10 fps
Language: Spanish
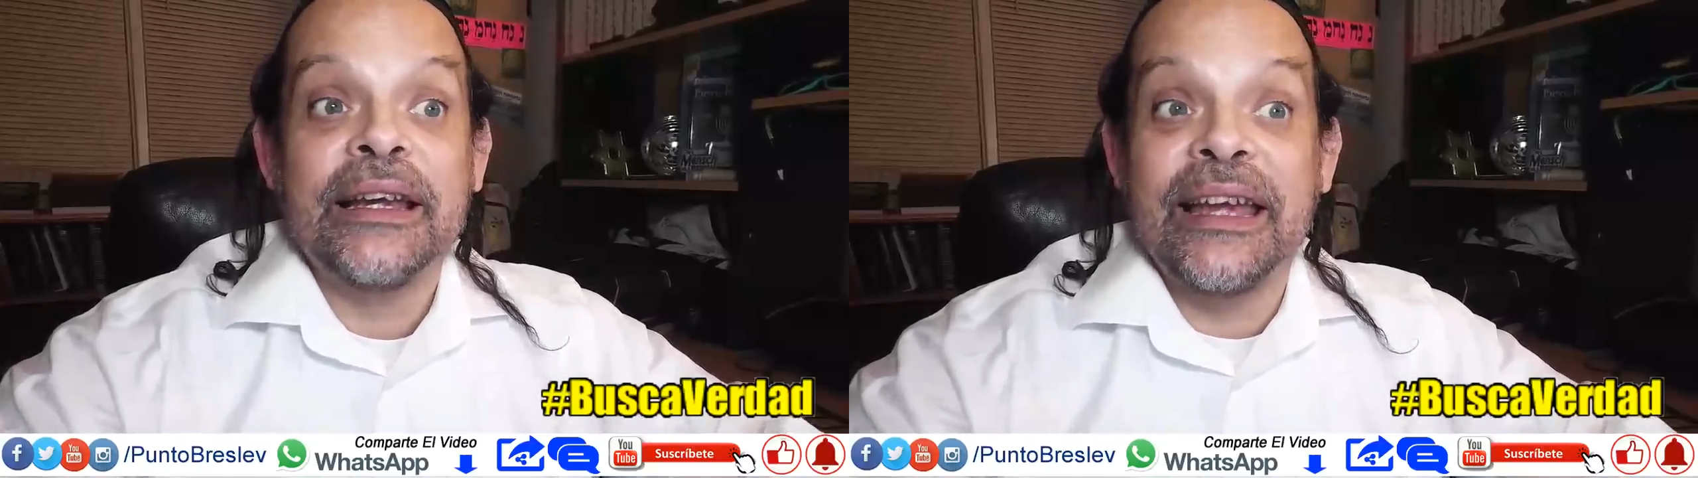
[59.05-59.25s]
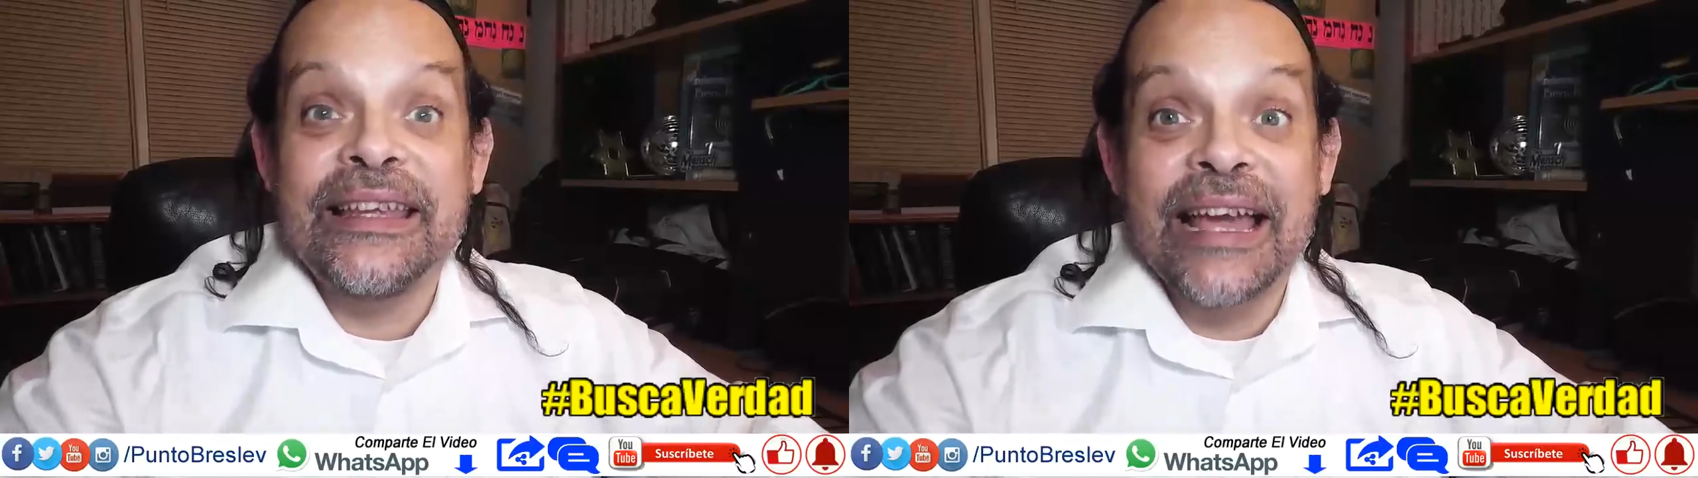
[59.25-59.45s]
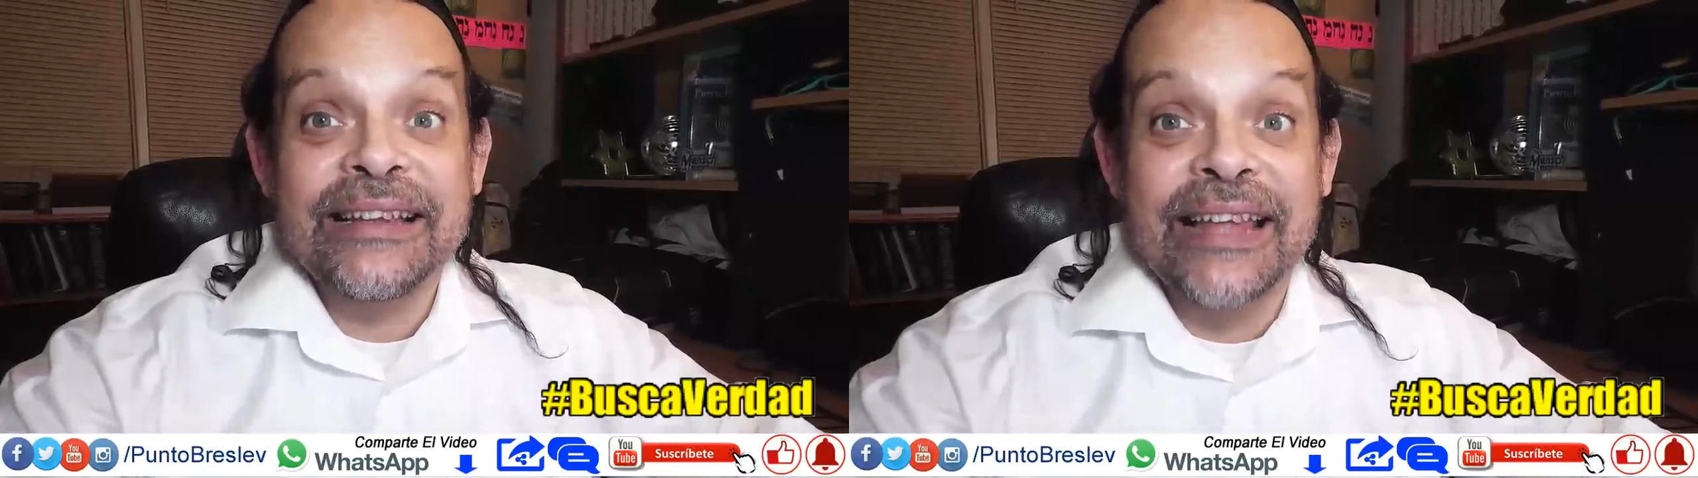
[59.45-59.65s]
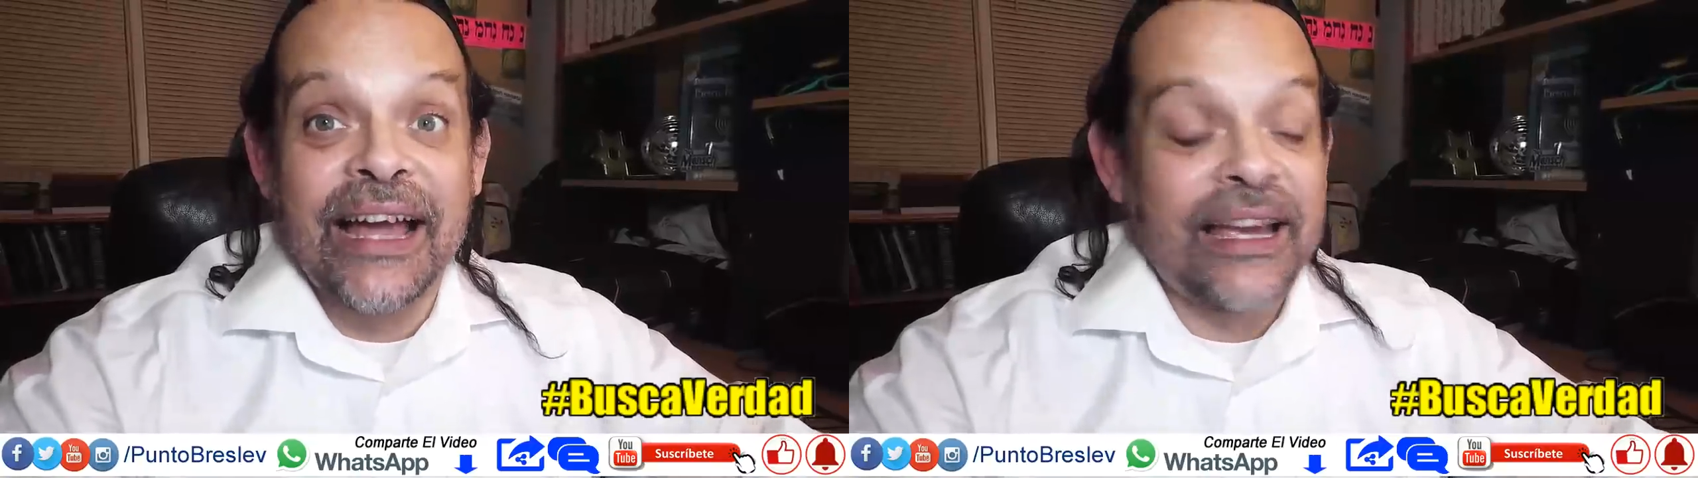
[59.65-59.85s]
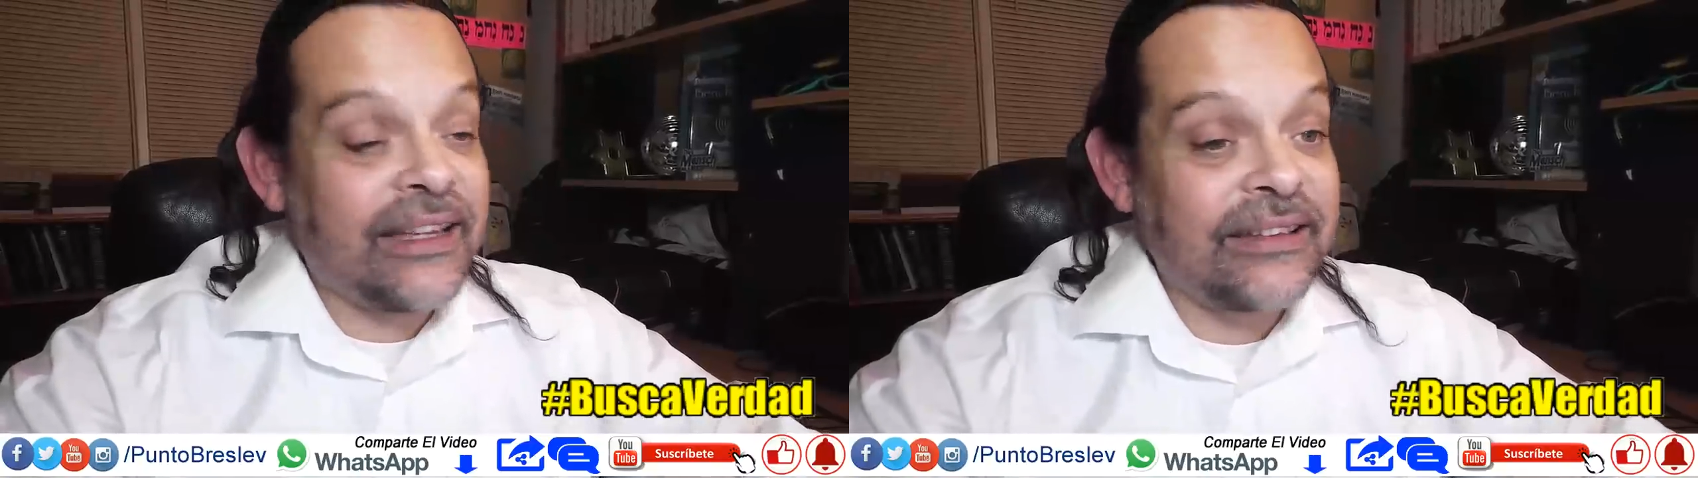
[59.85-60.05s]
que ya
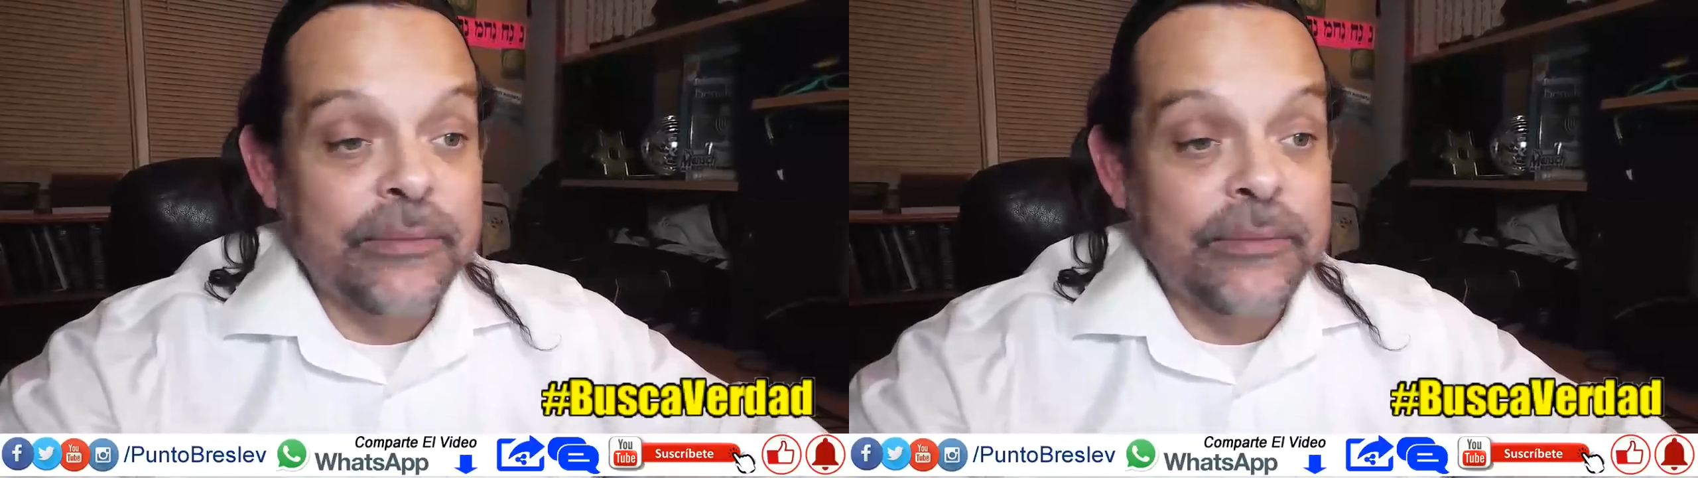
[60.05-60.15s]
está, es